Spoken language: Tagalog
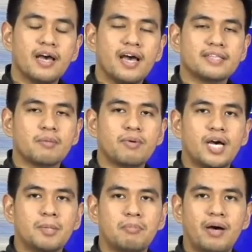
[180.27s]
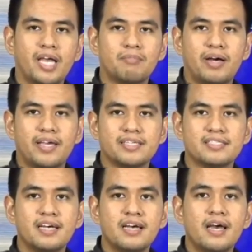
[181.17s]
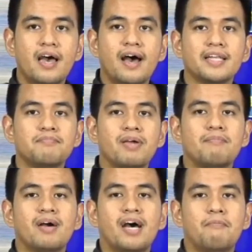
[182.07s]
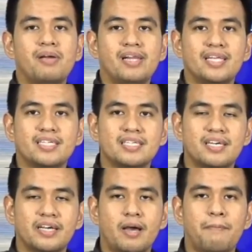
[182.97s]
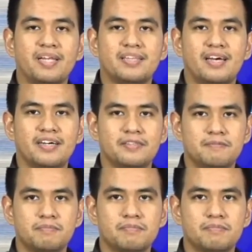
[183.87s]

ang ating mga kababayang mangingisda at may mga maliliit na sasakyang pandagat.